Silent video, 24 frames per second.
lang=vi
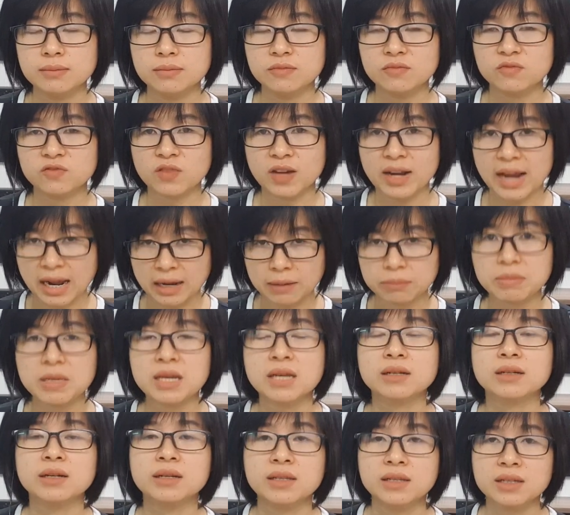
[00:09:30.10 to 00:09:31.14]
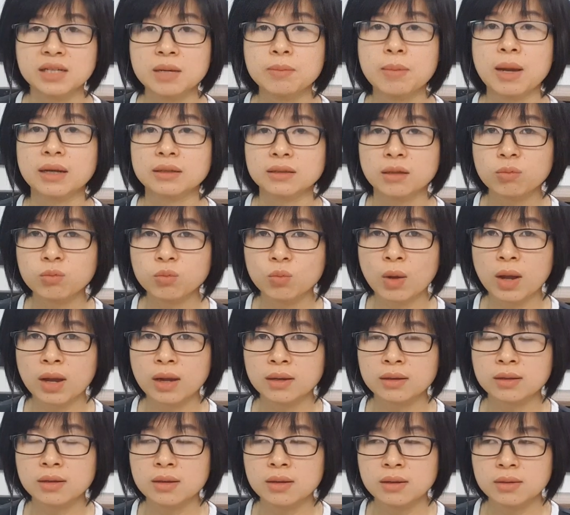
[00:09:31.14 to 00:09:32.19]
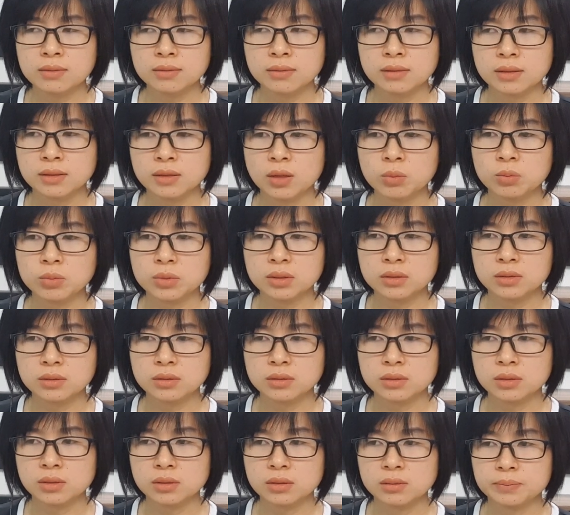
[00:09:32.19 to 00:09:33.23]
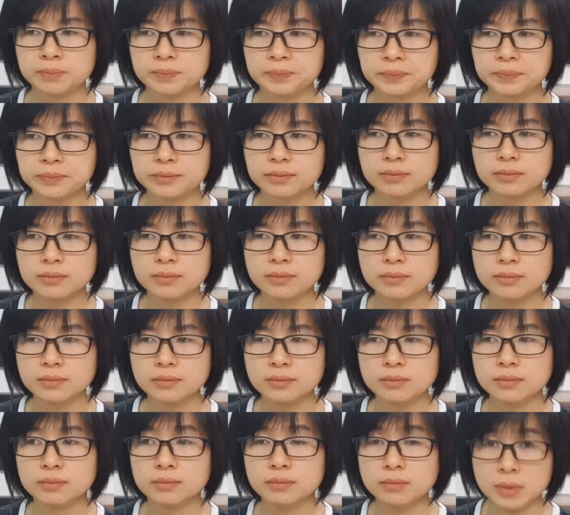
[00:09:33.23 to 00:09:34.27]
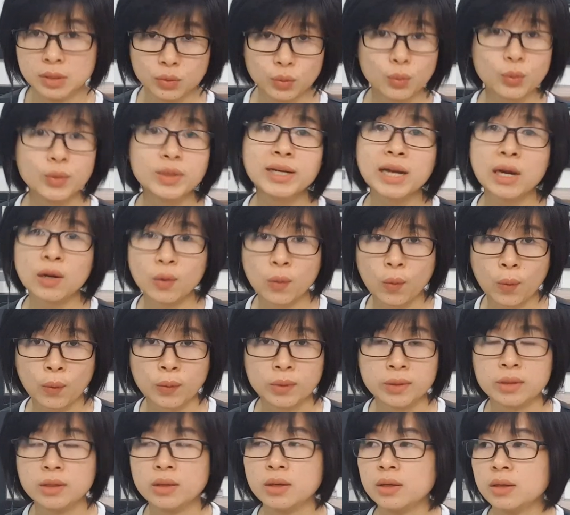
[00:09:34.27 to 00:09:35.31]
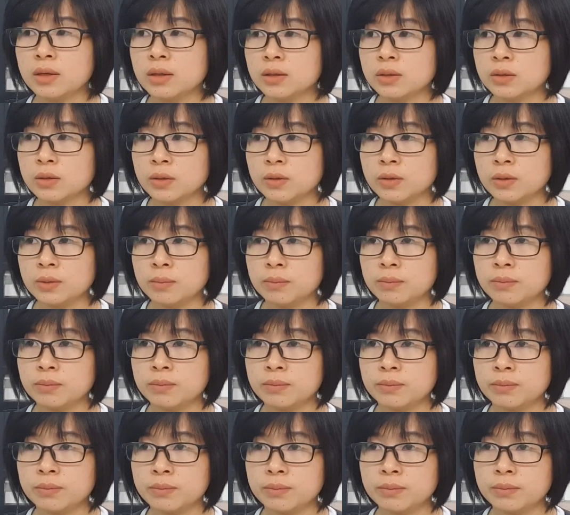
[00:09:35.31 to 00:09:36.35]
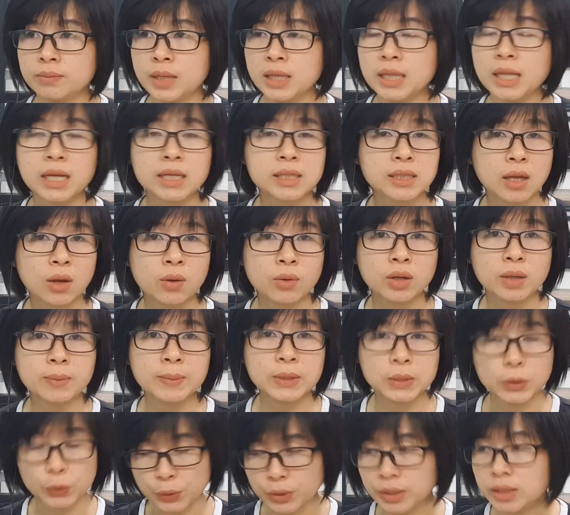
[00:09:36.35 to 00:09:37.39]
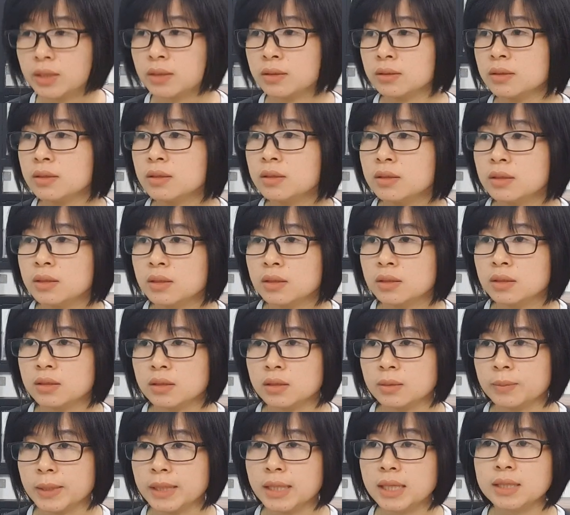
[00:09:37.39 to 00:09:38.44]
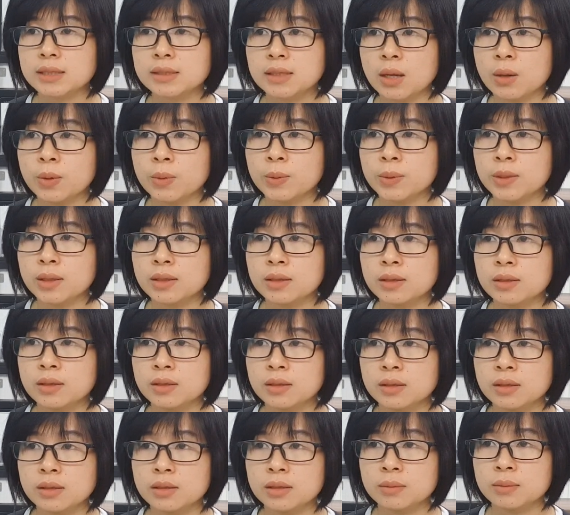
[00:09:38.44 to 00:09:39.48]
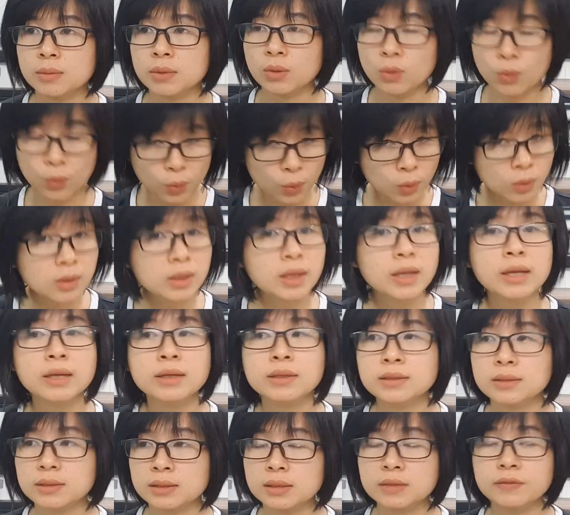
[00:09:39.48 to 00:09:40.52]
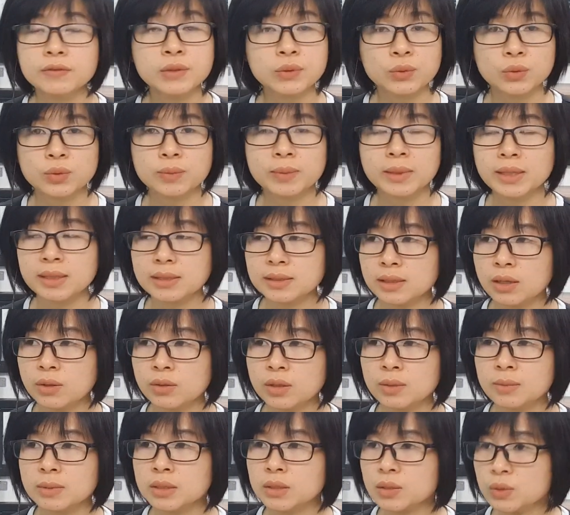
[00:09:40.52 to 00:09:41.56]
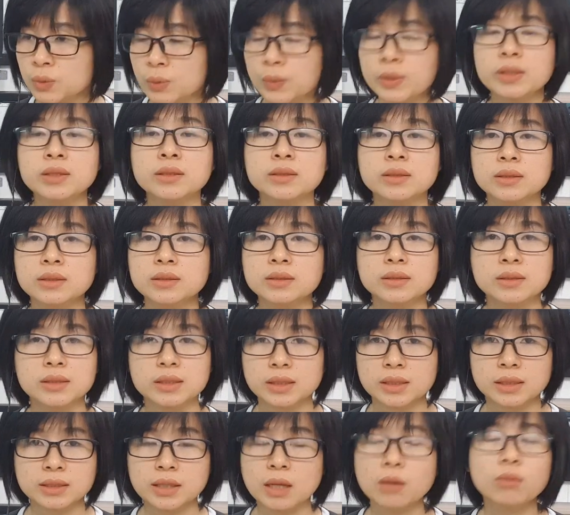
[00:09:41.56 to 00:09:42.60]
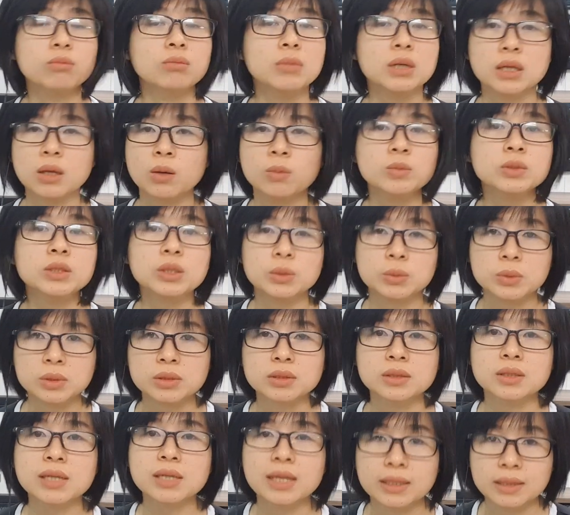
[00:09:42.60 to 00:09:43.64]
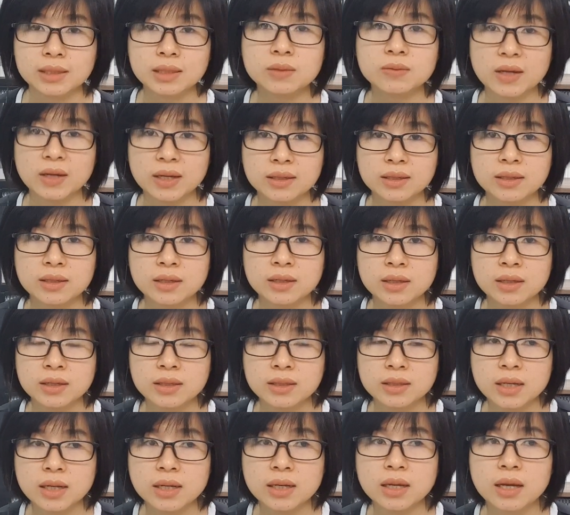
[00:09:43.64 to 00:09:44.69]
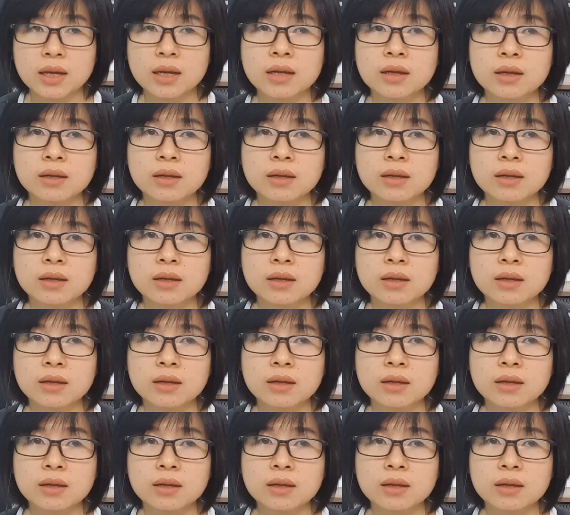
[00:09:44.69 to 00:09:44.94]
Và đặc biệt là những cái bạn tóc quăn thì thông thường là mình duỗi ra rồi mấy tháng sau cái mình duỗi nữa, rồi mấy tháng sau cái mình uốn lên nữa, ví dụ mấy tháng sau cái mình duỗi nữa, thì cái tóc mình không chịu được, nó là như vậy. Nên là